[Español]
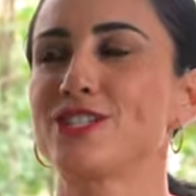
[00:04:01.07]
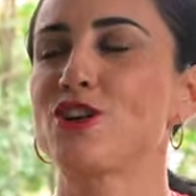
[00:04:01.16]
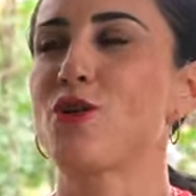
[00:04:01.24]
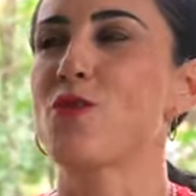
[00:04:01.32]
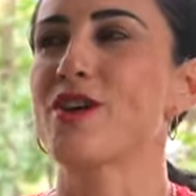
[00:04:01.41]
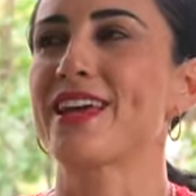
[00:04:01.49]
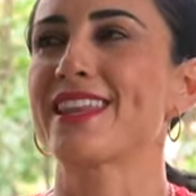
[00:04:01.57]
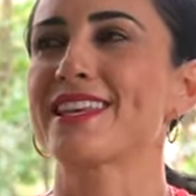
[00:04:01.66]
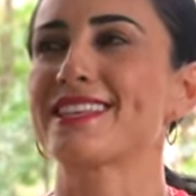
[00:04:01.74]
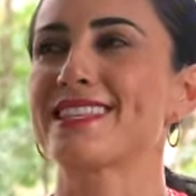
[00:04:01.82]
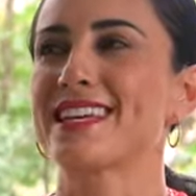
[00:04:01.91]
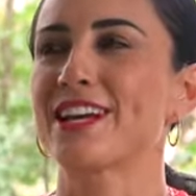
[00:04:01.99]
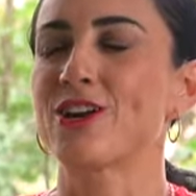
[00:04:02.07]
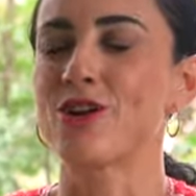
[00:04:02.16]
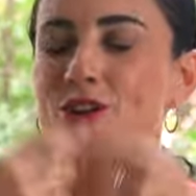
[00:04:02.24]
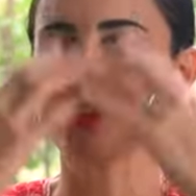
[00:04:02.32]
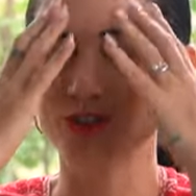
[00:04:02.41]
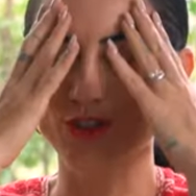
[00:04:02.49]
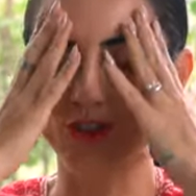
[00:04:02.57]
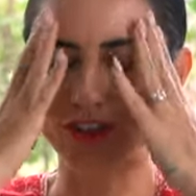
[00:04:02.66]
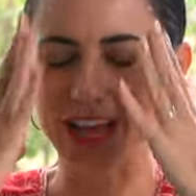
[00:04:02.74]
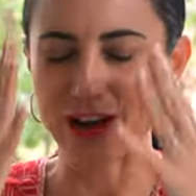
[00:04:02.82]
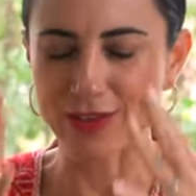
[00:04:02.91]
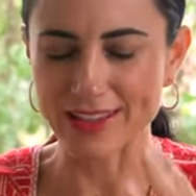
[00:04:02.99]
yo voy a decirlo, yo
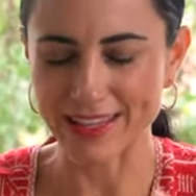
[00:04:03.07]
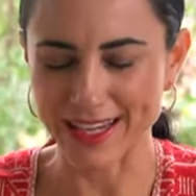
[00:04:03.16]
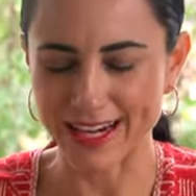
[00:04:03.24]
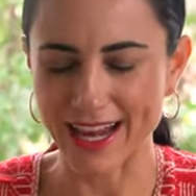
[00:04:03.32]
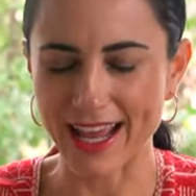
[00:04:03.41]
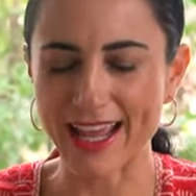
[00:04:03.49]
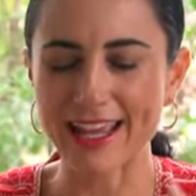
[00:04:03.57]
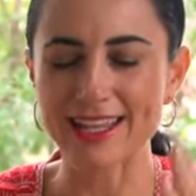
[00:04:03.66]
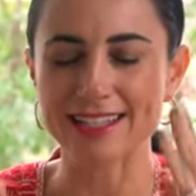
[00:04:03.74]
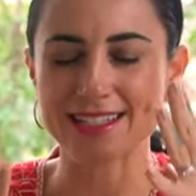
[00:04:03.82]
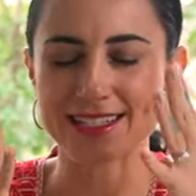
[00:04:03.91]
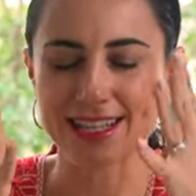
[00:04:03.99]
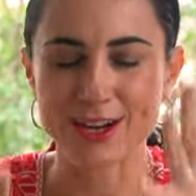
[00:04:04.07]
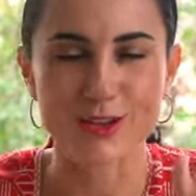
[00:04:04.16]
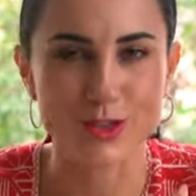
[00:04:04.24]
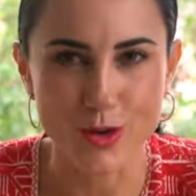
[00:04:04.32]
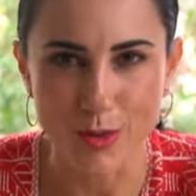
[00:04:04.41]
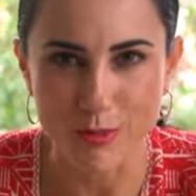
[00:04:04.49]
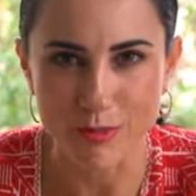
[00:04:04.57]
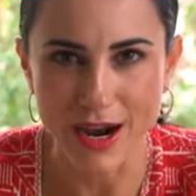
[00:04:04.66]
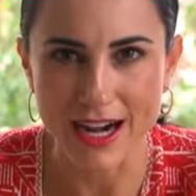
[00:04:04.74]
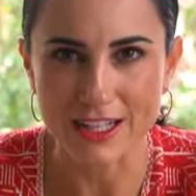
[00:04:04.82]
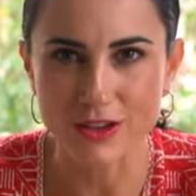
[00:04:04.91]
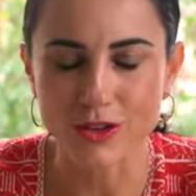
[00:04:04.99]
ya lo integré, se los
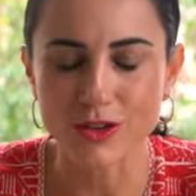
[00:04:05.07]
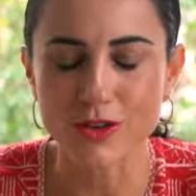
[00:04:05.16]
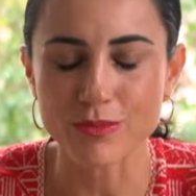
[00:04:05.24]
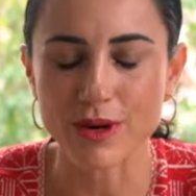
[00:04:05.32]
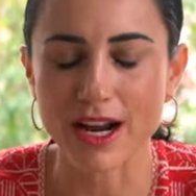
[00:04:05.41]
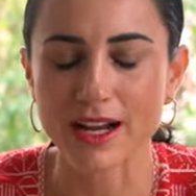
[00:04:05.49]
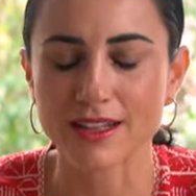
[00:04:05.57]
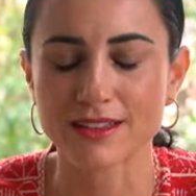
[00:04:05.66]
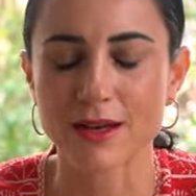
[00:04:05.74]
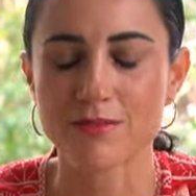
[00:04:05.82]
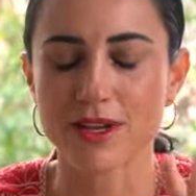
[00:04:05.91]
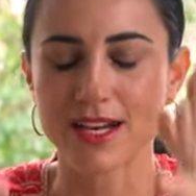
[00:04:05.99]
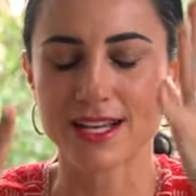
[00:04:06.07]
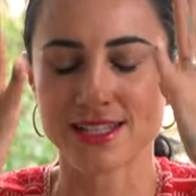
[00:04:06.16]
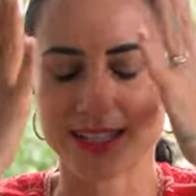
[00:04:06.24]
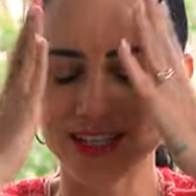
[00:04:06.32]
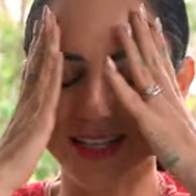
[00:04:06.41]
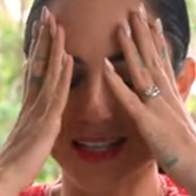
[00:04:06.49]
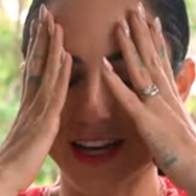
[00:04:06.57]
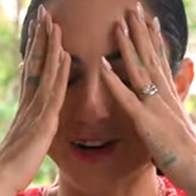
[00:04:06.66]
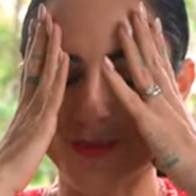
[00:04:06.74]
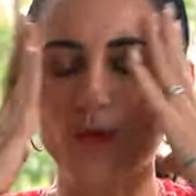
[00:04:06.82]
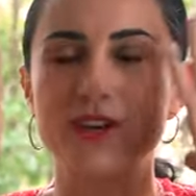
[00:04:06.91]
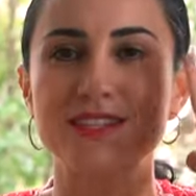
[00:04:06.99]
comparto para que también
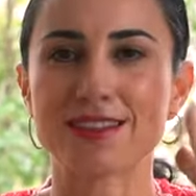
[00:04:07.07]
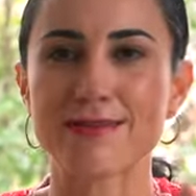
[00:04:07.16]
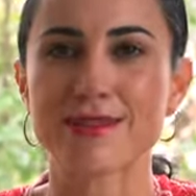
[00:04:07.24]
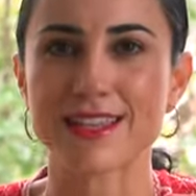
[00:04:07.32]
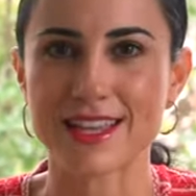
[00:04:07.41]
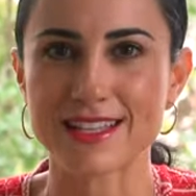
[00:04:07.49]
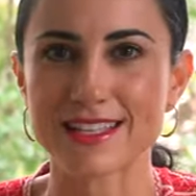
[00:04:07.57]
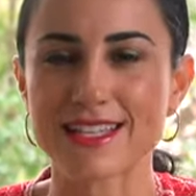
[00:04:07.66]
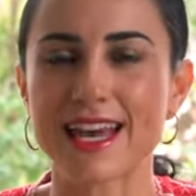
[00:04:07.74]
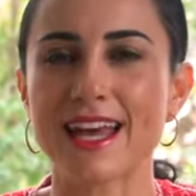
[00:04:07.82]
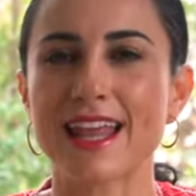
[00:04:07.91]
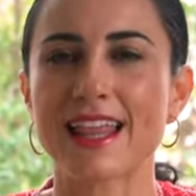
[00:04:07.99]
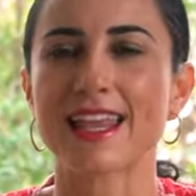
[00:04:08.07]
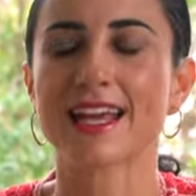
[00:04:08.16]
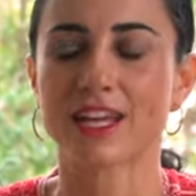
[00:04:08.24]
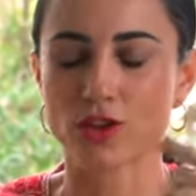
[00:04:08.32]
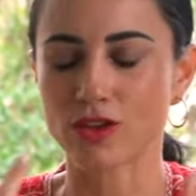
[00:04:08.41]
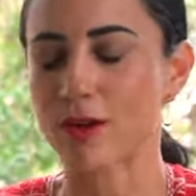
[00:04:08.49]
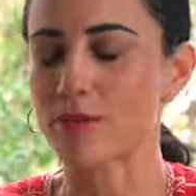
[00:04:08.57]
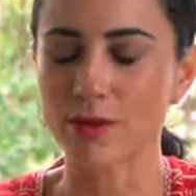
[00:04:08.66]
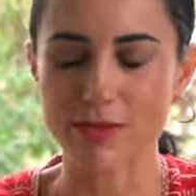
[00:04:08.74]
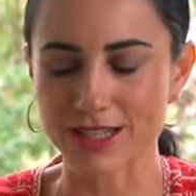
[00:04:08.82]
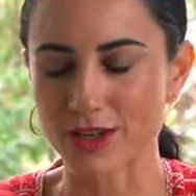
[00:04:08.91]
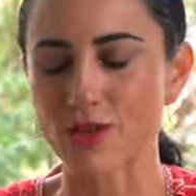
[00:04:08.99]
exista como esta evidencia de que yo
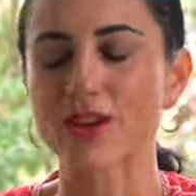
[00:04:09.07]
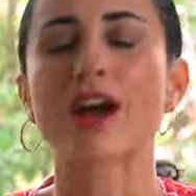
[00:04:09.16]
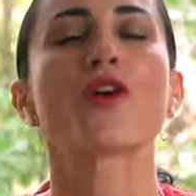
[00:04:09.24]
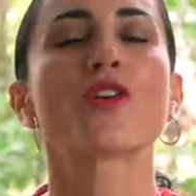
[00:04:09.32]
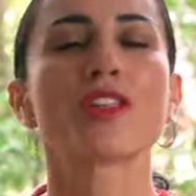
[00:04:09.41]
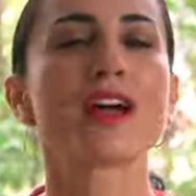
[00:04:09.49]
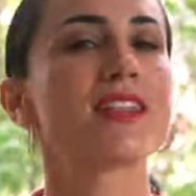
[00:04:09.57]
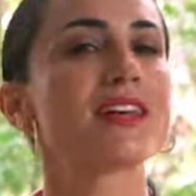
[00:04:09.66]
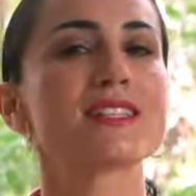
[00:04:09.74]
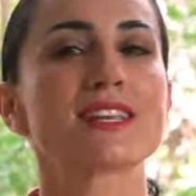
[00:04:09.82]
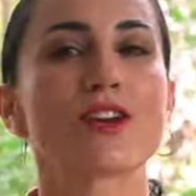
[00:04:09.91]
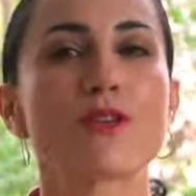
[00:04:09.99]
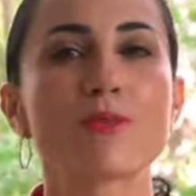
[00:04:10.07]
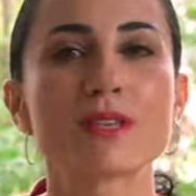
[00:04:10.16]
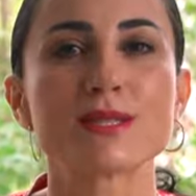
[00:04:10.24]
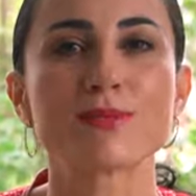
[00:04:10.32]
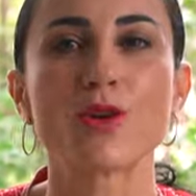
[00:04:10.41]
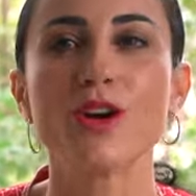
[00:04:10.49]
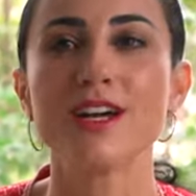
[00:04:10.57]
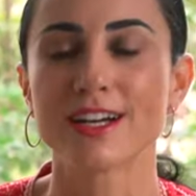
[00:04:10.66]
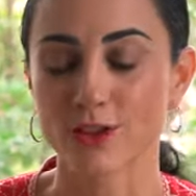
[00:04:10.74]
también me tengo que acordar de hacer lo mismo.